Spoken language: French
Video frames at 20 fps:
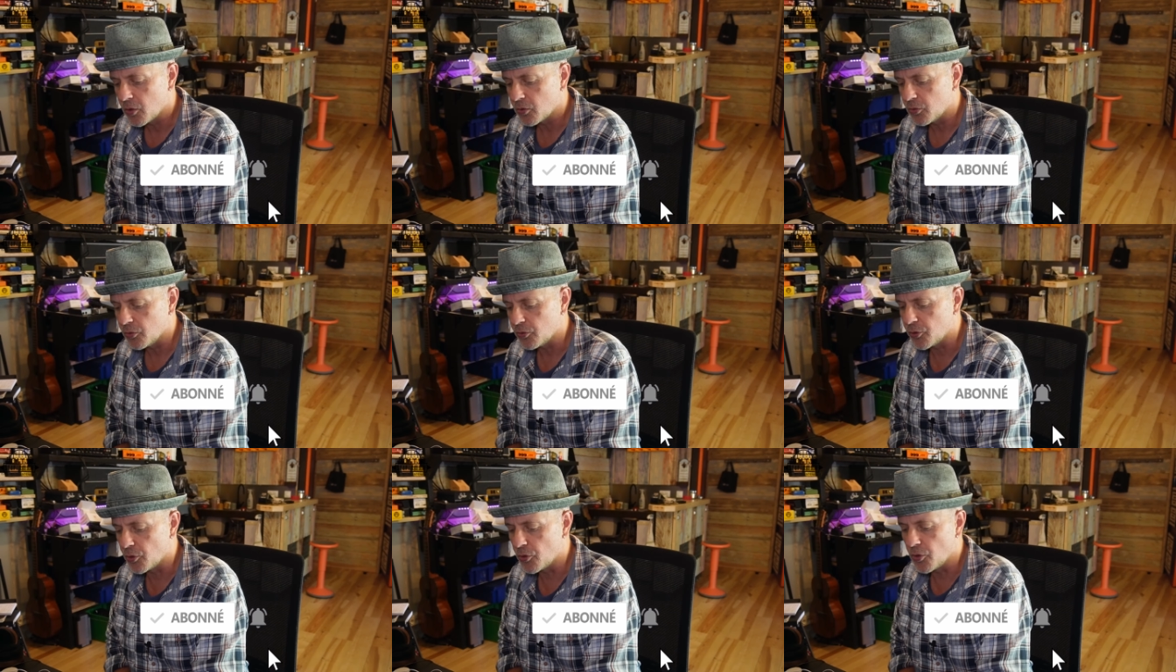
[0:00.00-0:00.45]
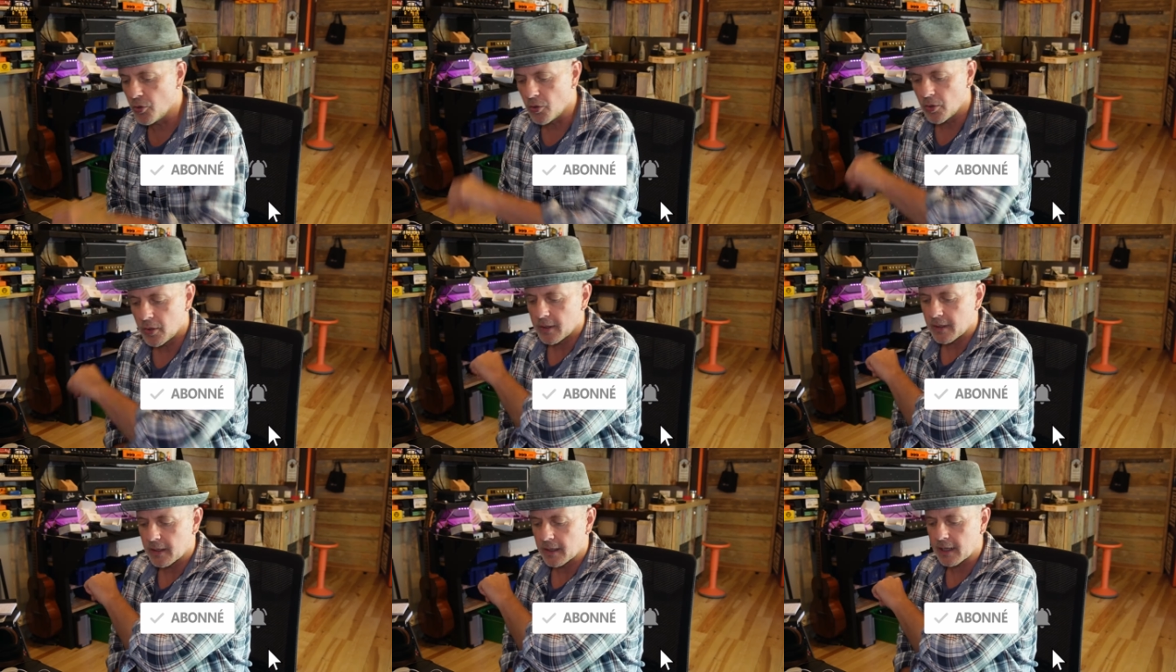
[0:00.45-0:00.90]
de
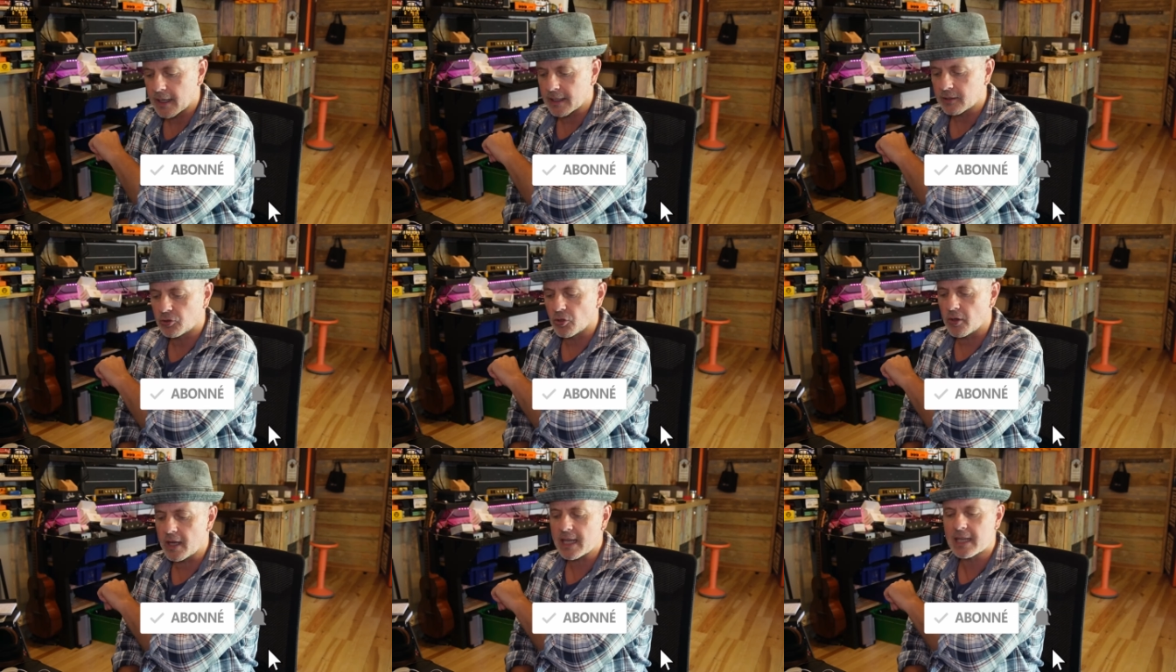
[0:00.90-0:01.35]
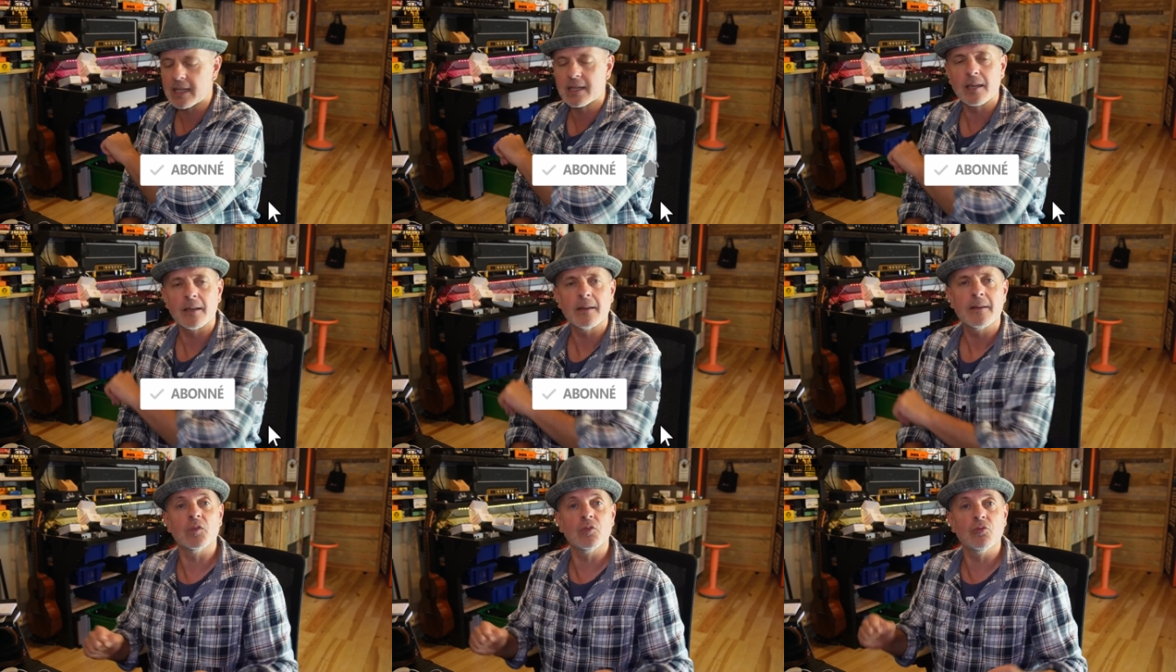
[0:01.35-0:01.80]

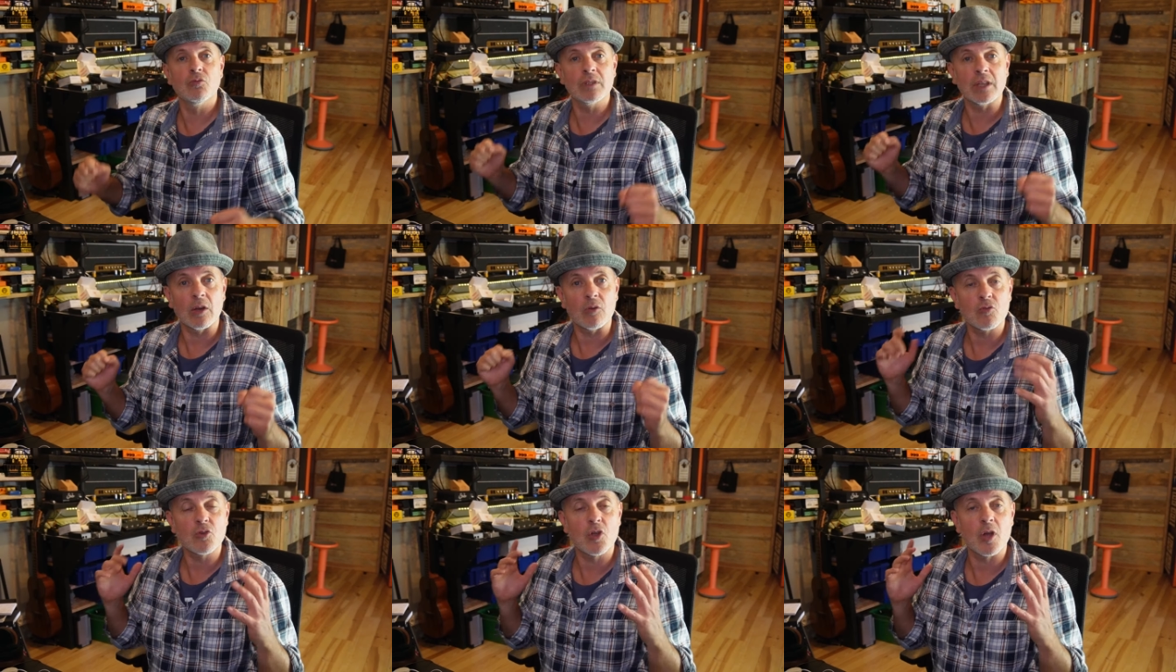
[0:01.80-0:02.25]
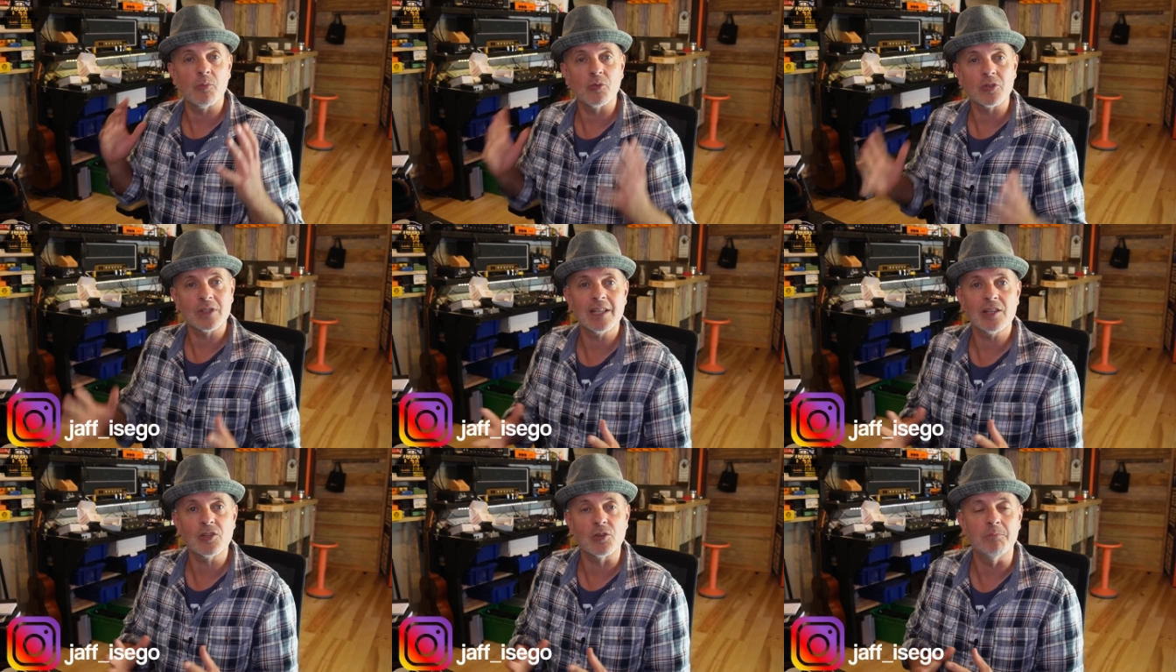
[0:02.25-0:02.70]
rhétorique, nous allons
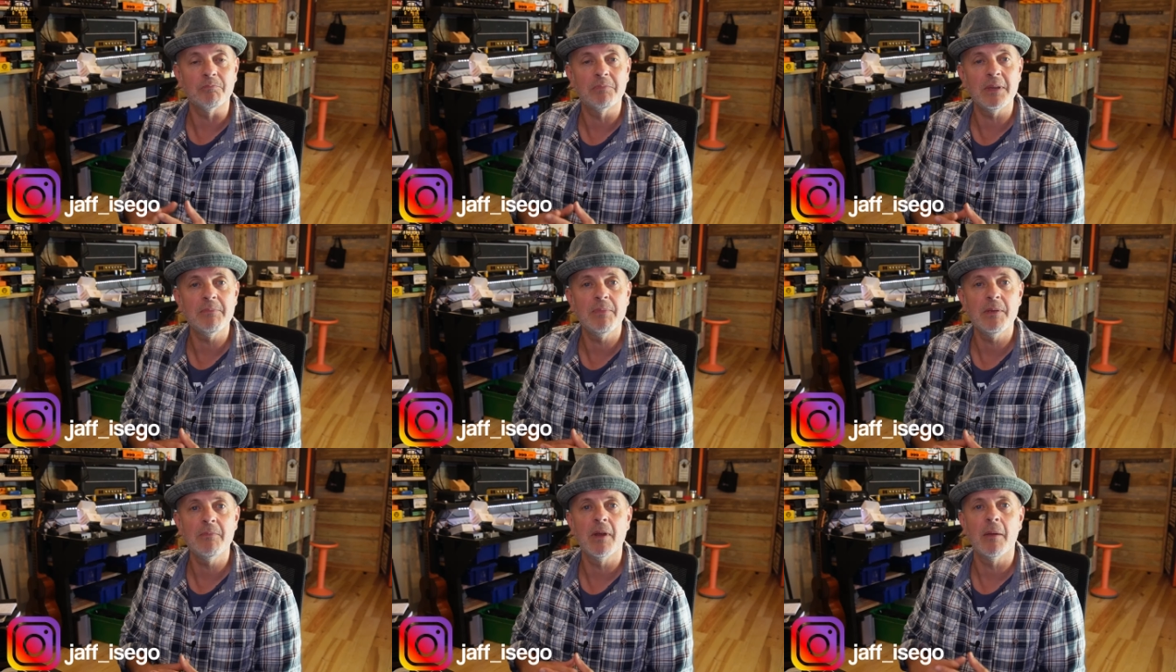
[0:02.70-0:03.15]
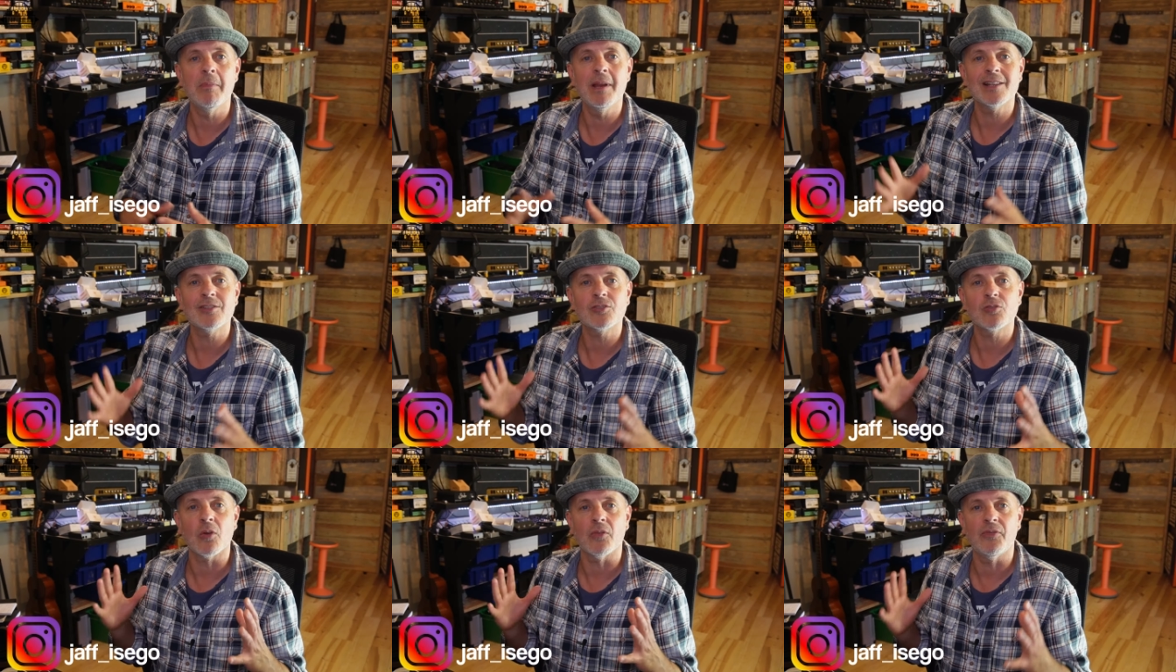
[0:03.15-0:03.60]
commencer ce bibi
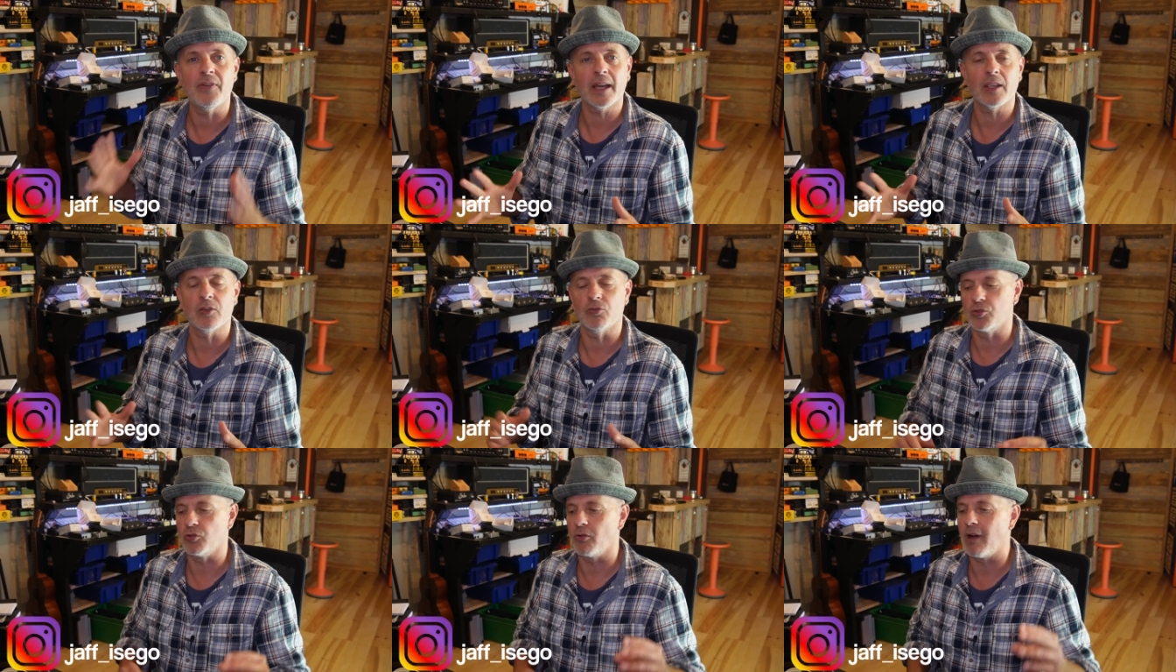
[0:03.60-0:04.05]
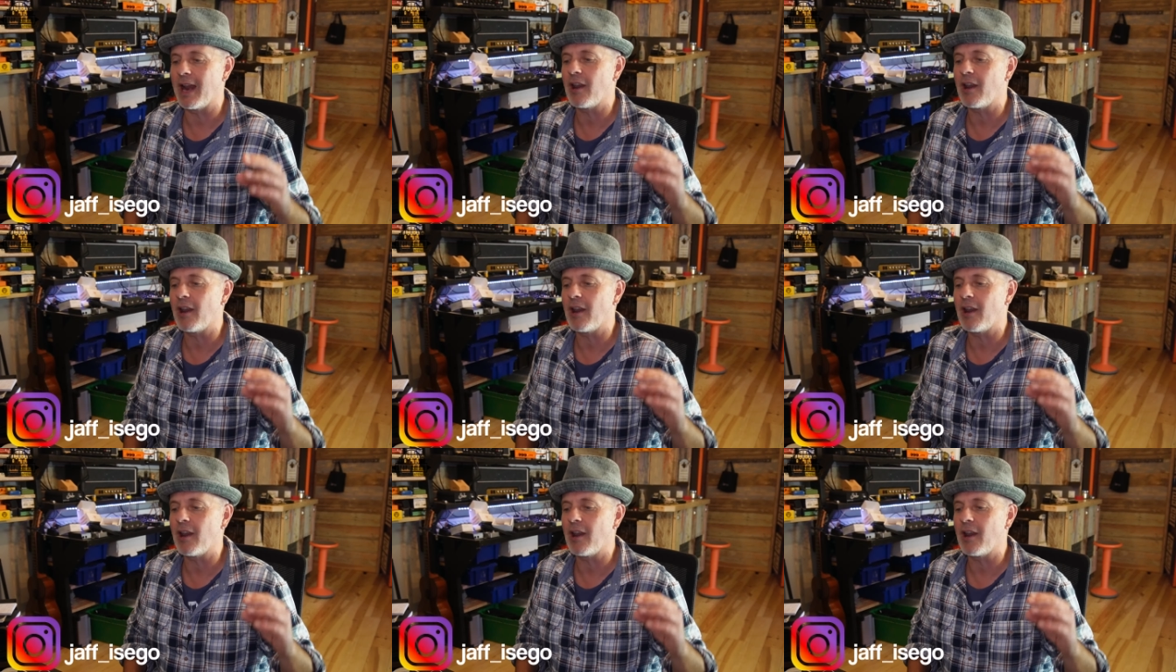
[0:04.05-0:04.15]
sur Vari Audio.